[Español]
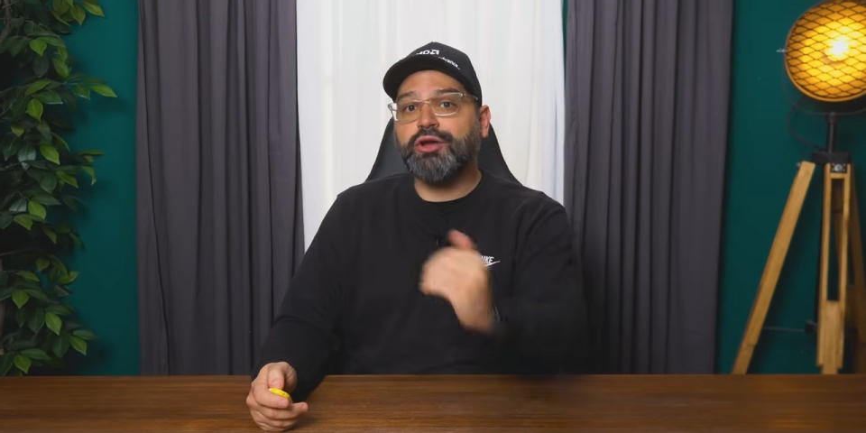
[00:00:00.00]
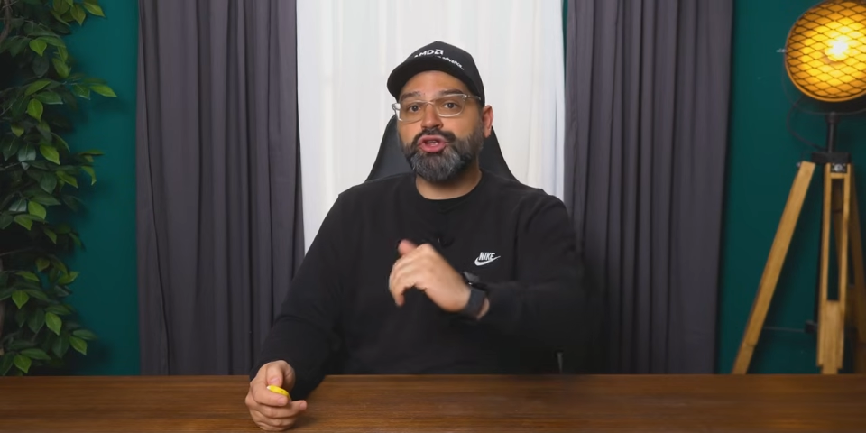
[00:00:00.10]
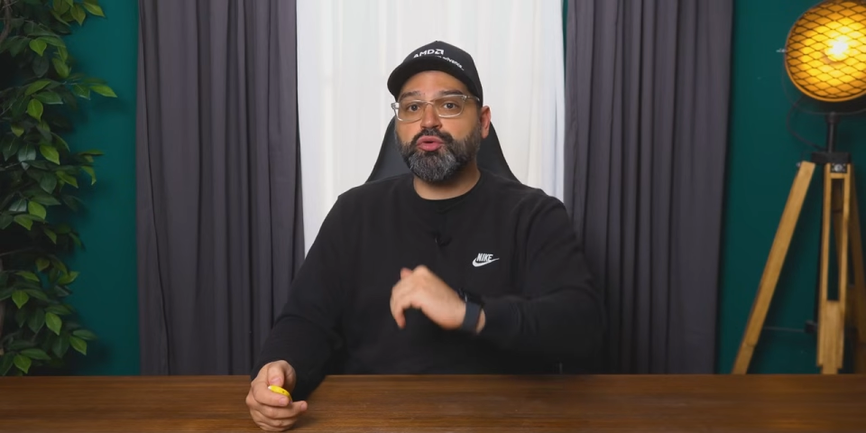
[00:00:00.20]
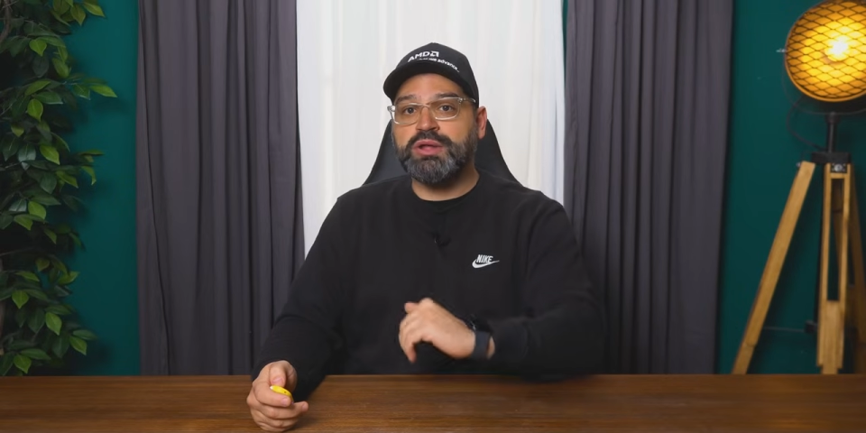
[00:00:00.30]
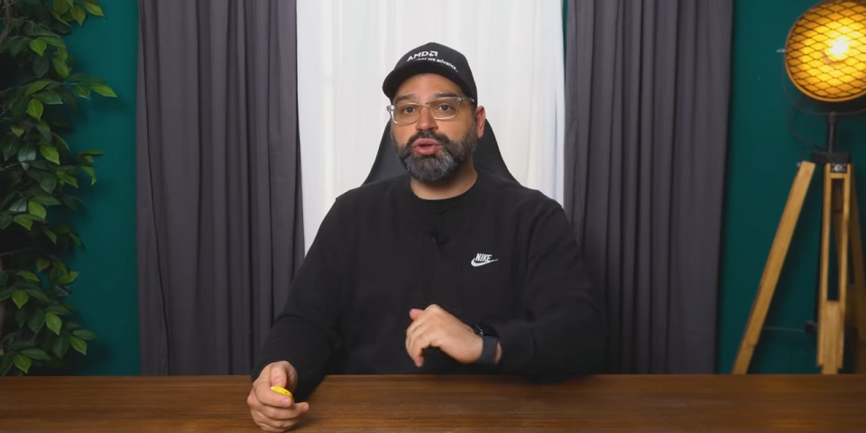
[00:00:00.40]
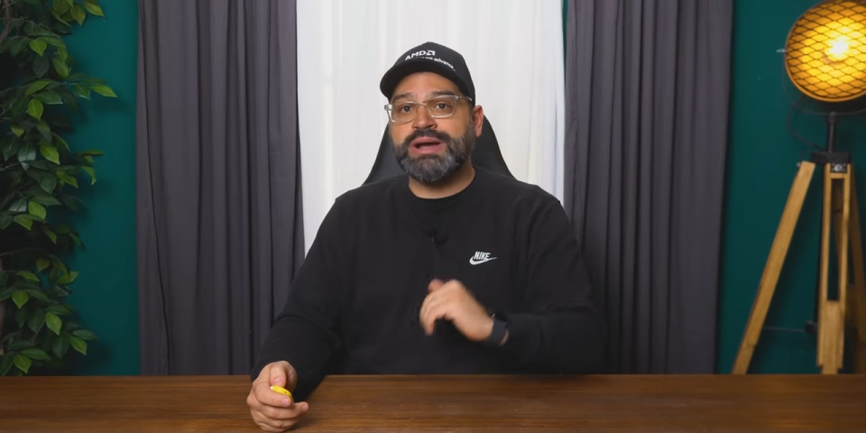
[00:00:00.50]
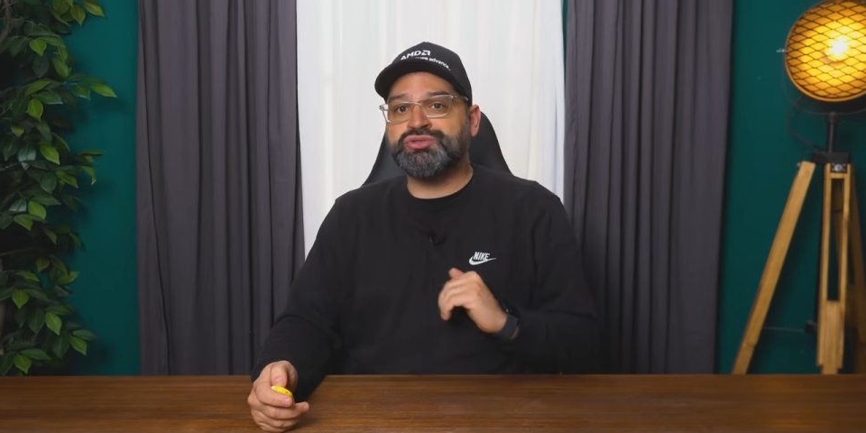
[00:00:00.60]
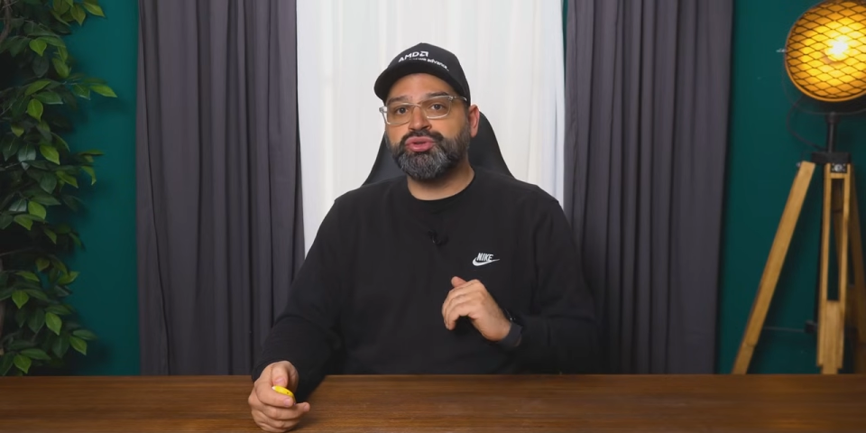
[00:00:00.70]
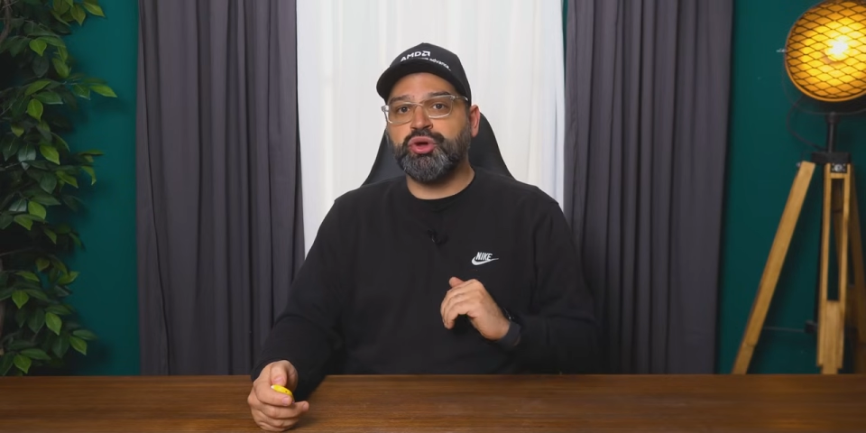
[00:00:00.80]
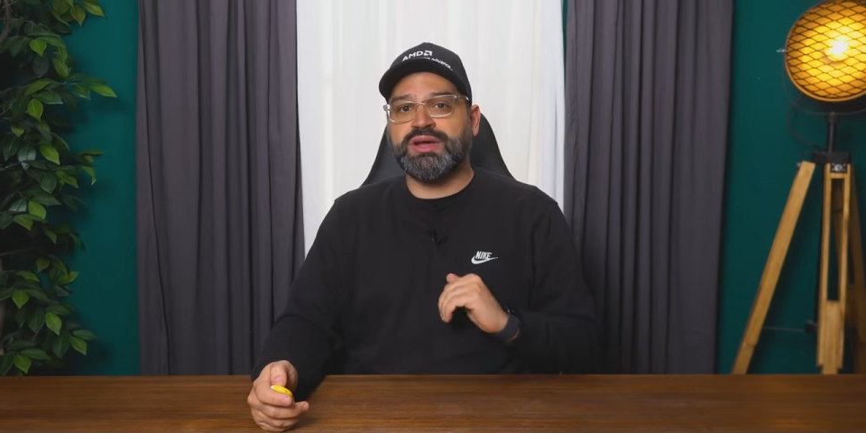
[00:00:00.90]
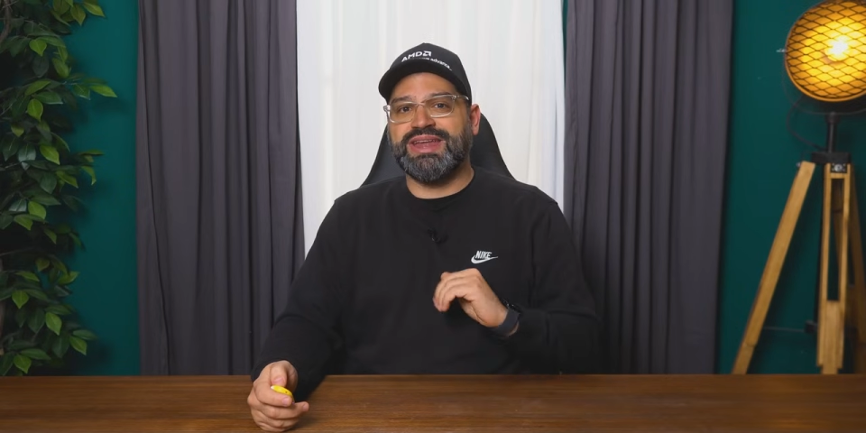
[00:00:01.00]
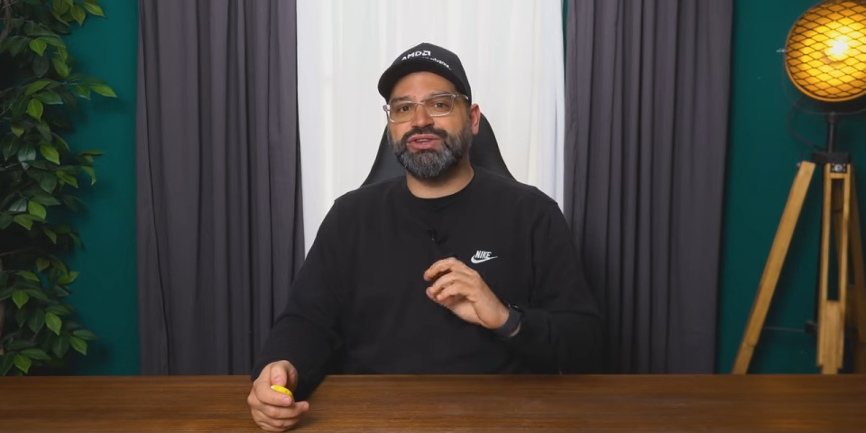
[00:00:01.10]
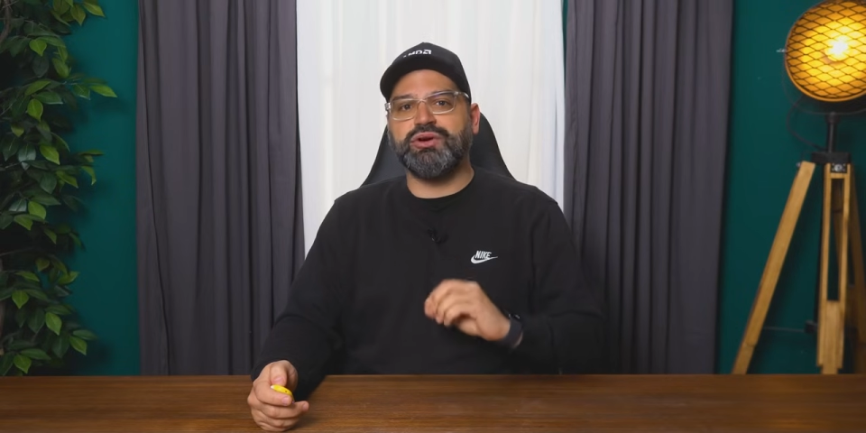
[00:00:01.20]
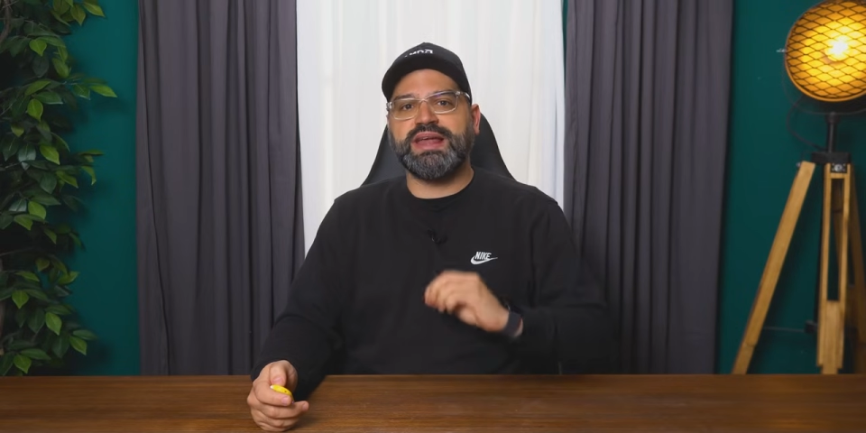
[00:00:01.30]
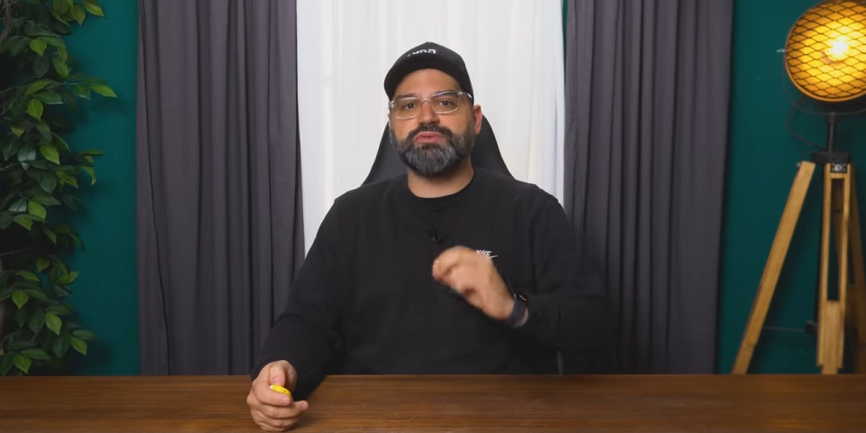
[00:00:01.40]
hay otros cuantos asuntos que no